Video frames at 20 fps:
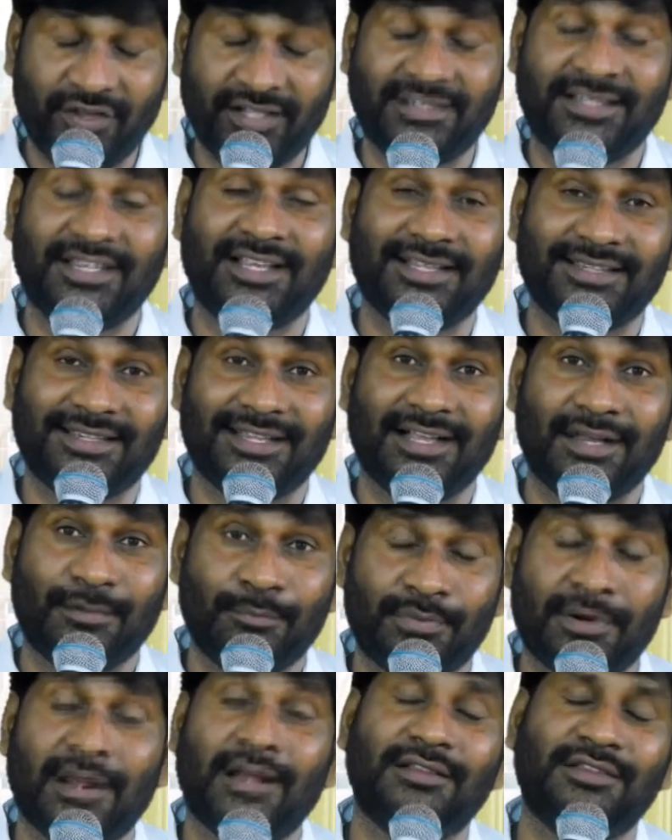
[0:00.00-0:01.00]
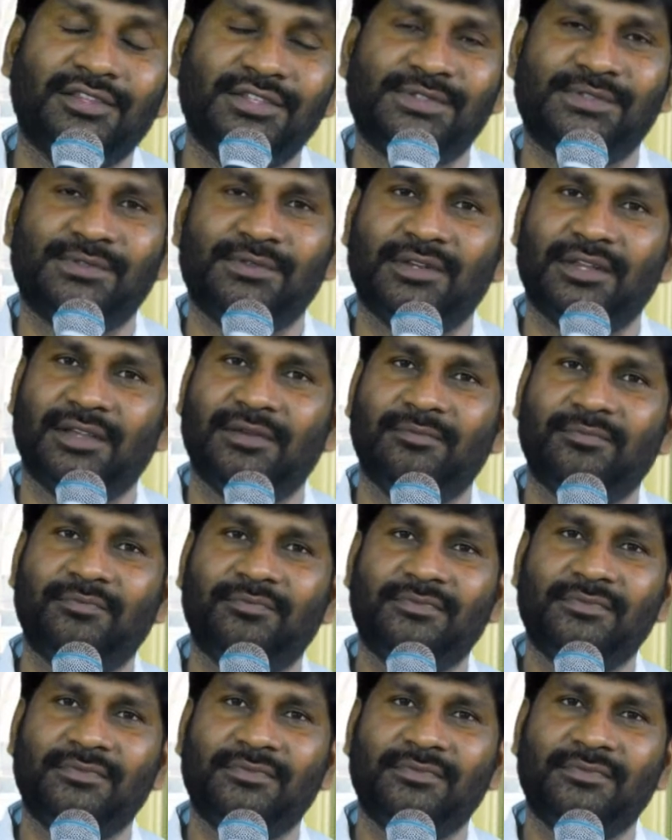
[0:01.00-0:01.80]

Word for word: వ్యక్తిగతంగా ప్రార్థిస్తున్నాం